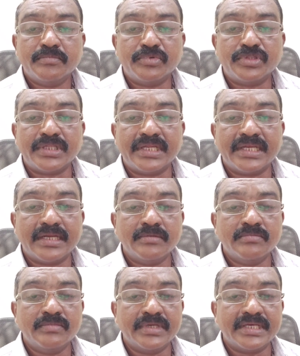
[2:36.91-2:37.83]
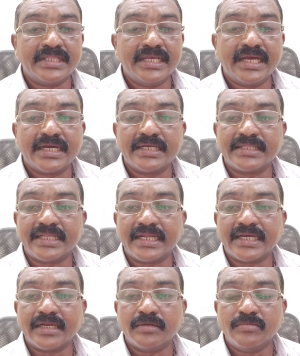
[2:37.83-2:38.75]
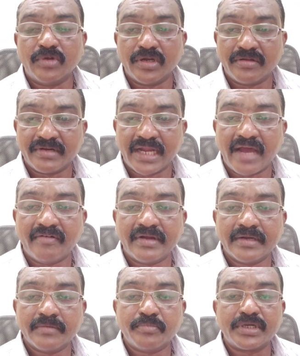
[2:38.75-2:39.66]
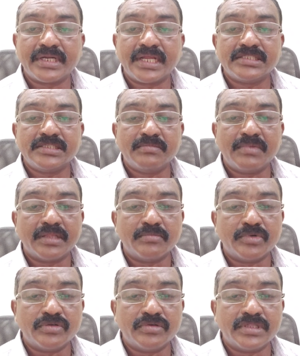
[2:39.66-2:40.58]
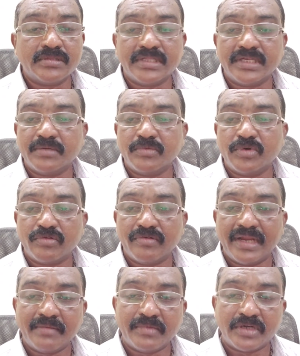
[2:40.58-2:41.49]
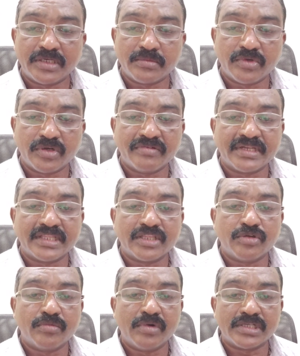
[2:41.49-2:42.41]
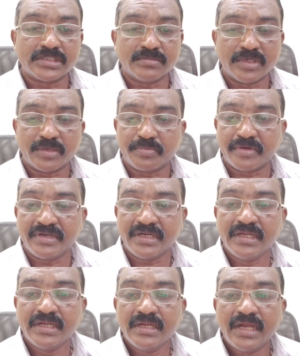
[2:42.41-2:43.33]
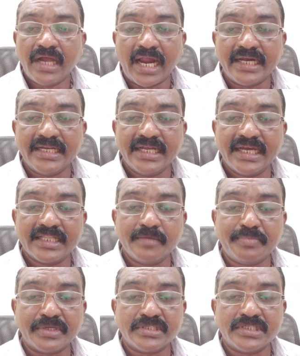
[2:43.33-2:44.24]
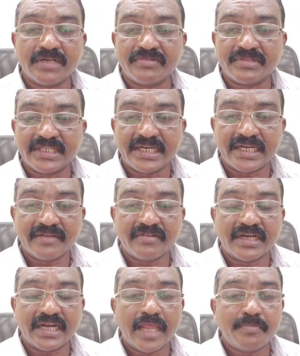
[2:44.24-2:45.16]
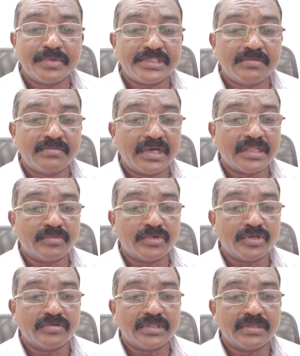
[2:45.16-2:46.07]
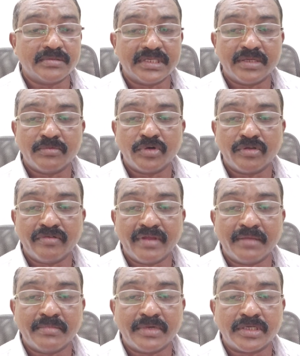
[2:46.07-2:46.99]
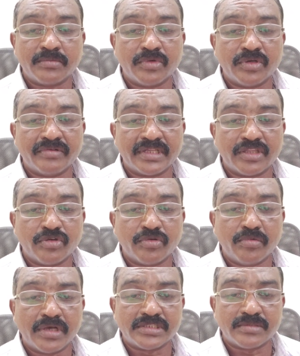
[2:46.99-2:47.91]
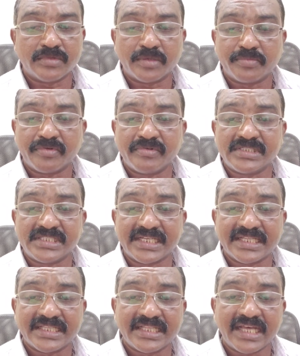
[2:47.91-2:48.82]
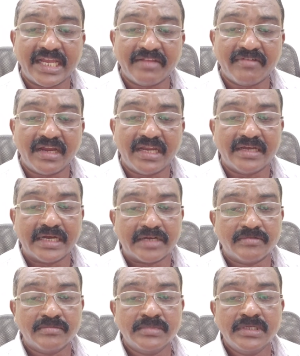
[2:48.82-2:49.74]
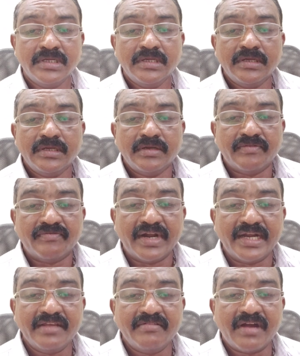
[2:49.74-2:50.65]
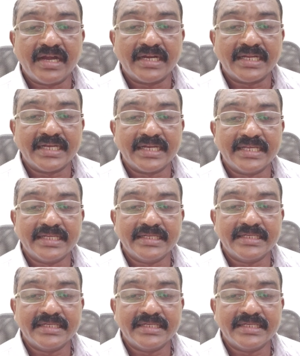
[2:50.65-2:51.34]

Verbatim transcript: புத்திரிகளும் மிகுதியாக தனங்களும் உள்ளவன் ஆவான் புரட்டாசி மாதம் முழுவதும் தினம் ஒரு வேலை மட்டும் உணவருந்தி உபவாசம் இருப்பவன் அழியாத பெருஞ்செல்வத்தை அடைவான் ஐப்பசி மாதம் முழுவதும் தினம் ஒரு வேலை மட்டும் உணவருந்தி உபவாசம் இருப்பவன் சிறந்த அறிவாளியாகவும் வண்டி வாகனங்களை